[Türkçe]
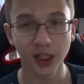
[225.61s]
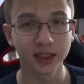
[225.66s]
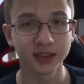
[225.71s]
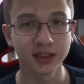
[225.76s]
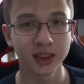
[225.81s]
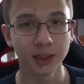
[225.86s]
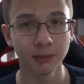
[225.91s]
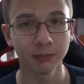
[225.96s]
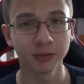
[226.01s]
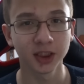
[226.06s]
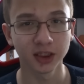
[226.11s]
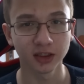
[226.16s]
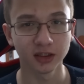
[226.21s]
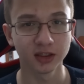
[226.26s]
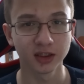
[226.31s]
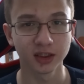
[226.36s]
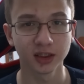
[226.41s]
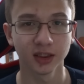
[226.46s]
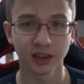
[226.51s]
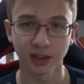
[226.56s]
Extreme
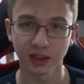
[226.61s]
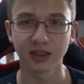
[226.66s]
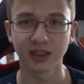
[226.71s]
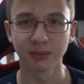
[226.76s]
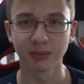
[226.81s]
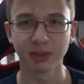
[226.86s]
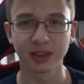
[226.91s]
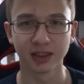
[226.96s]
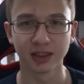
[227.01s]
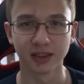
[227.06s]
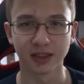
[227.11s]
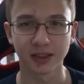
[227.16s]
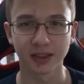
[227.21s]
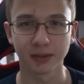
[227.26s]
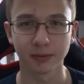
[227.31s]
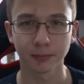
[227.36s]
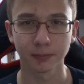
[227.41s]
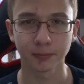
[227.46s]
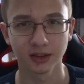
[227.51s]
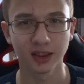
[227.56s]
Challenge. Hazır
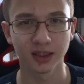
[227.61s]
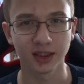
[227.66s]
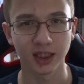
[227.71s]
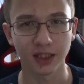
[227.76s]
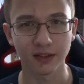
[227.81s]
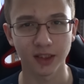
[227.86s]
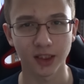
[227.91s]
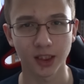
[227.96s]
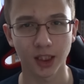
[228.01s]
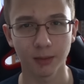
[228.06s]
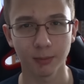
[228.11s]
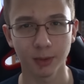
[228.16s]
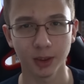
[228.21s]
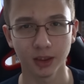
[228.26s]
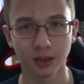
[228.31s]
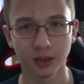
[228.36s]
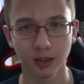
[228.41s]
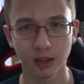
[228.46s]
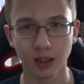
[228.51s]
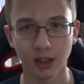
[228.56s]
mısınız? Sakın elde
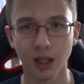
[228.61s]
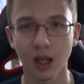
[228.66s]
denemeyin.